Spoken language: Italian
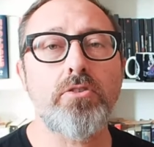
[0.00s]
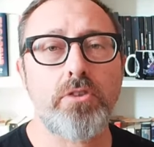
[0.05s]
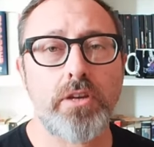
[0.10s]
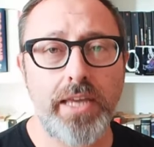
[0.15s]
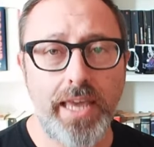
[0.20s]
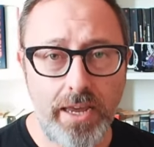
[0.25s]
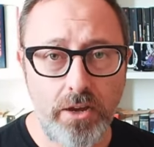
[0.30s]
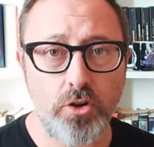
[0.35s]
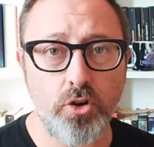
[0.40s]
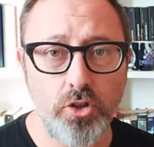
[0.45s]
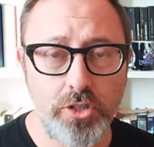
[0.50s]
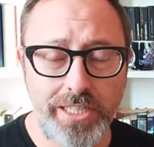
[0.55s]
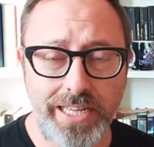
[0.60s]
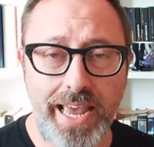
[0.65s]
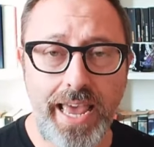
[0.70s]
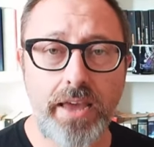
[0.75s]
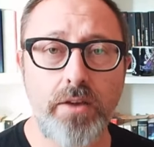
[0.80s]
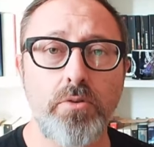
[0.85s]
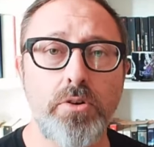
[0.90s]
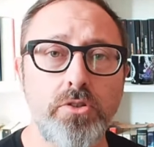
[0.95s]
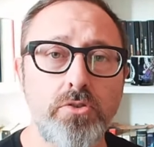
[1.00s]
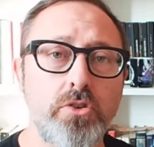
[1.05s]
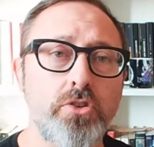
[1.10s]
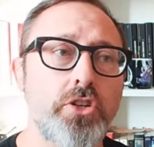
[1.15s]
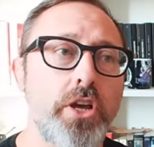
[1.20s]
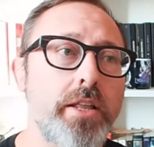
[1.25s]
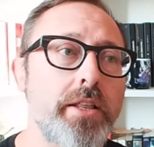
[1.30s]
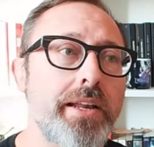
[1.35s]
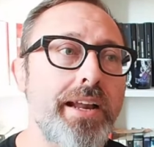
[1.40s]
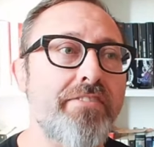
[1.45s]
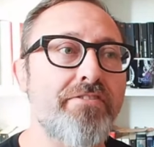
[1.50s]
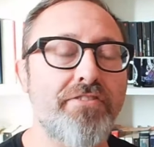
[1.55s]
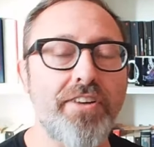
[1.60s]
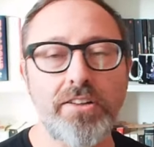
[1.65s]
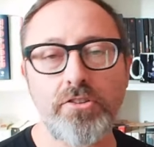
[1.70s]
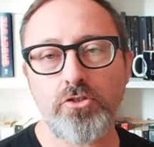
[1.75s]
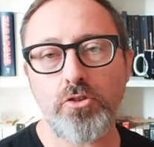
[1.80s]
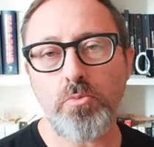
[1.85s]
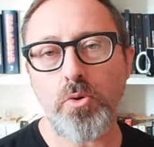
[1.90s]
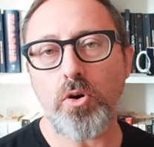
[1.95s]
che cos'è questo genere, ha
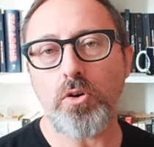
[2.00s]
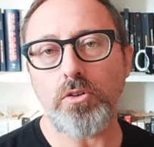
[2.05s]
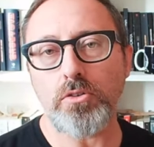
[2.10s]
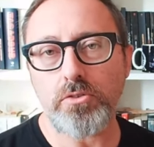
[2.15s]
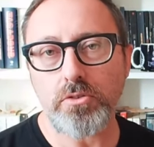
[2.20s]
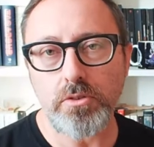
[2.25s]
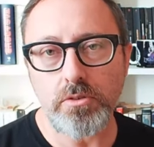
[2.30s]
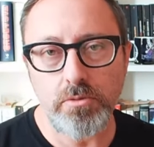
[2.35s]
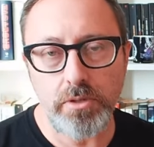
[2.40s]
fatto molto.